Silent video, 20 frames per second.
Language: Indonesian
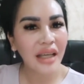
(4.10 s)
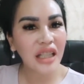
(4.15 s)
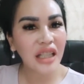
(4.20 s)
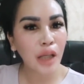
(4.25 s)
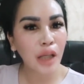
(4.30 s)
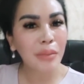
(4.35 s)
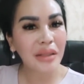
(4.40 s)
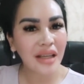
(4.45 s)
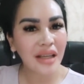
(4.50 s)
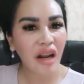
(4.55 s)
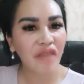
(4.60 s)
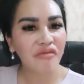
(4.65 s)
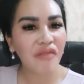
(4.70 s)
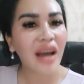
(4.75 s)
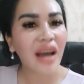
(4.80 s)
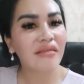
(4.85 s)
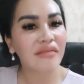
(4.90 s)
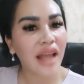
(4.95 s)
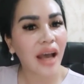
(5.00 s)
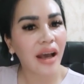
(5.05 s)
Kita bicara
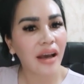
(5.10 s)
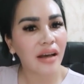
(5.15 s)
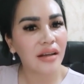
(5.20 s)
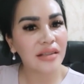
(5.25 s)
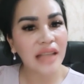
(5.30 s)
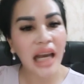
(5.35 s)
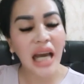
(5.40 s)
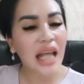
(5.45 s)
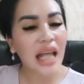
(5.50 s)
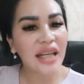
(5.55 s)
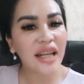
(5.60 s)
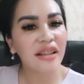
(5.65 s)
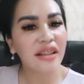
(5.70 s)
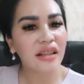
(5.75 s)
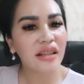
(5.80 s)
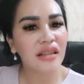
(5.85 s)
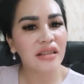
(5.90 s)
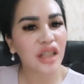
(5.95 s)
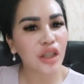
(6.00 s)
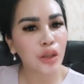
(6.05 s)
fakta, jangan ada yang
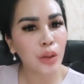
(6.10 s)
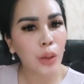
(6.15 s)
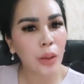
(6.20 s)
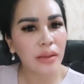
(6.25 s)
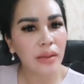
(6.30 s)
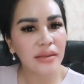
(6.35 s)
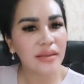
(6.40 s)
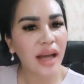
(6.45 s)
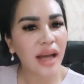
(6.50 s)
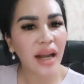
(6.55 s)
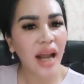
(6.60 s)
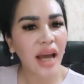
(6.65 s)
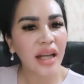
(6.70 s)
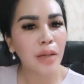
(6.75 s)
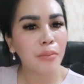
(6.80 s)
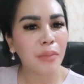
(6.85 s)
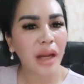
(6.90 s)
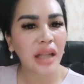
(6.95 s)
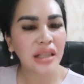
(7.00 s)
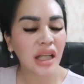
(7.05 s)
tersinggung. Jangan ada
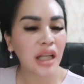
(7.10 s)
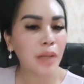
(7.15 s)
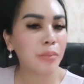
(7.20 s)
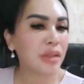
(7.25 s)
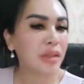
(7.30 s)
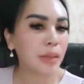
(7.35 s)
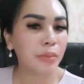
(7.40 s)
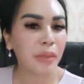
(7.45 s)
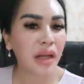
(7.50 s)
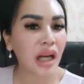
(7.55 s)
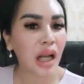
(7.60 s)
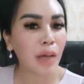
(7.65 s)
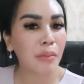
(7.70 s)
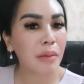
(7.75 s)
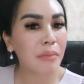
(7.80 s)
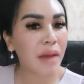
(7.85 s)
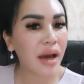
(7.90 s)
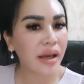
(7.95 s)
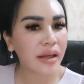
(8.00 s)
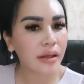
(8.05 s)
merasa ini pencemaran nama
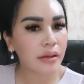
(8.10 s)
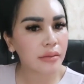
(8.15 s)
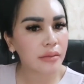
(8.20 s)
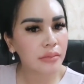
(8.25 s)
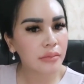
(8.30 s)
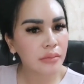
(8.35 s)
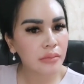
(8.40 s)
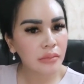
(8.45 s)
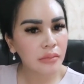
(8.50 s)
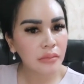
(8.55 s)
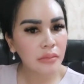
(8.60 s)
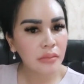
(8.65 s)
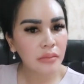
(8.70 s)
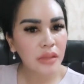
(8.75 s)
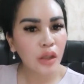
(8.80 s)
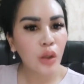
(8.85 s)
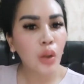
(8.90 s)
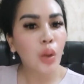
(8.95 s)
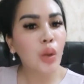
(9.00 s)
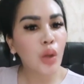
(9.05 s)
baik.
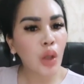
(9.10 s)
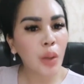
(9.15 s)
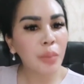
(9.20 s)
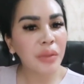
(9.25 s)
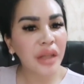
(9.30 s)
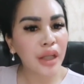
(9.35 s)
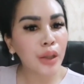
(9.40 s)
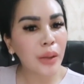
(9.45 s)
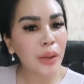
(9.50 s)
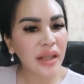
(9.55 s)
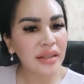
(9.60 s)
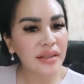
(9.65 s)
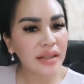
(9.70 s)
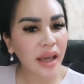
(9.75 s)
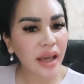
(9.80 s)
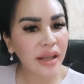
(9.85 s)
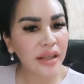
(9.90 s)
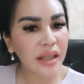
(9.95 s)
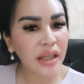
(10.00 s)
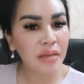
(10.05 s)
Hukum di Indonesia
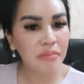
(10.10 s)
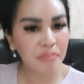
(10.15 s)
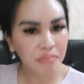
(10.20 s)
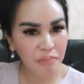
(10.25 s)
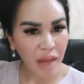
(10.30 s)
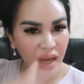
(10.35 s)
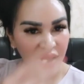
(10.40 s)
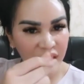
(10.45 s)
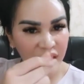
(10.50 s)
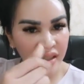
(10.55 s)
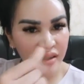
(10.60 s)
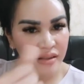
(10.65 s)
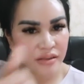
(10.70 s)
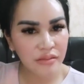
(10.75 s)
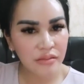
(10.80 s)
ini money.